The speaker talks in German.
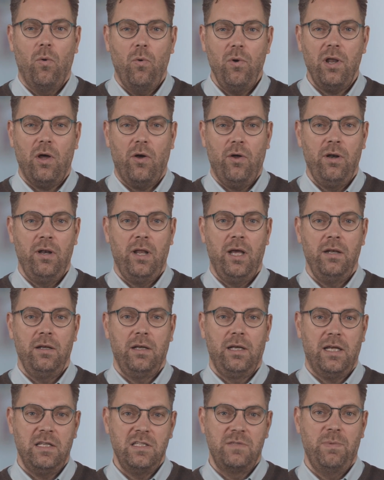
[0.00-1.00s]
oder
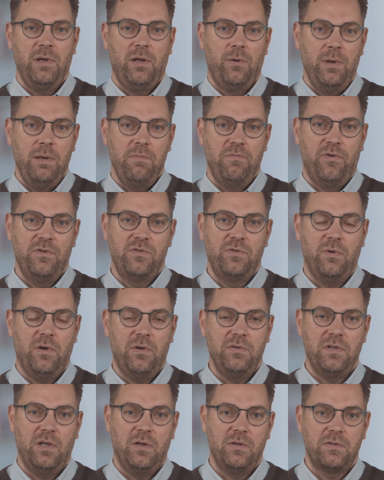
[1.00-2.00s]
online ganz bequem von zu
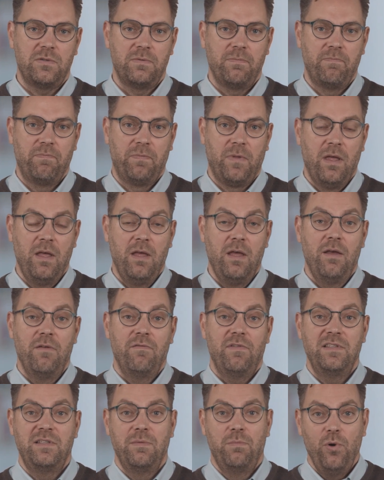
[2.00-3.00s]
Hause aus.
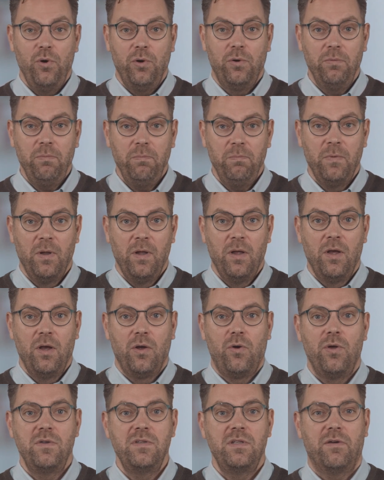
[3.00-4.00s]
Wenn Sie mögen,
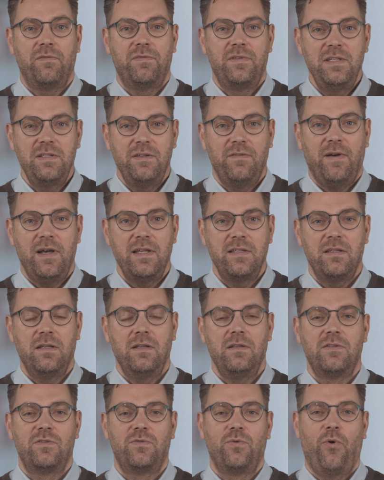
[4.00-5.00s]
können Sie auf diese
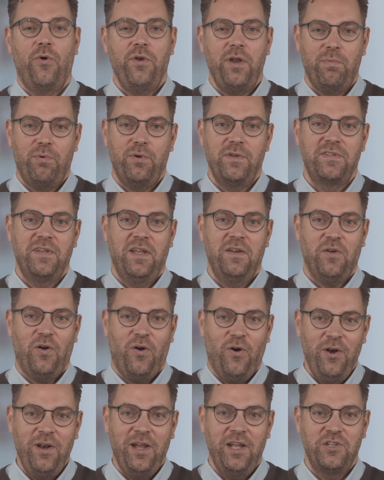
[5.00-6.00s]
Weise zu
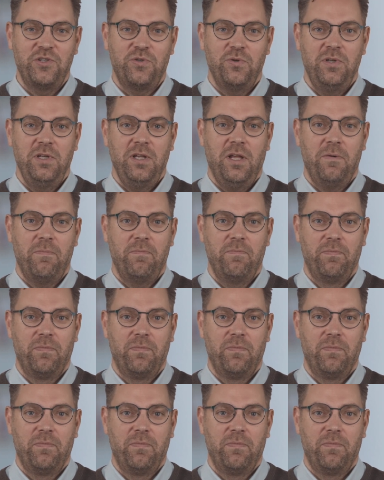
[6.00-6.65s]
100% online studieren.